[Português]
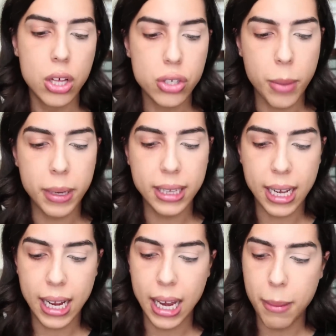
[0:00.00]
só pra ter
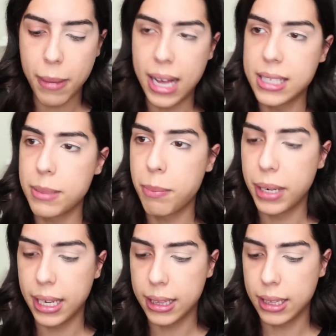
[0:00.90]
aquela base
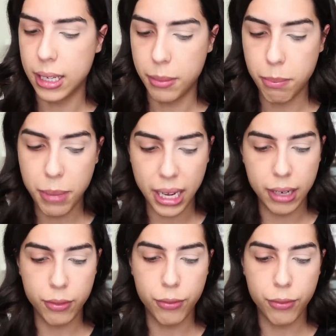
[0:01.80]
preta bem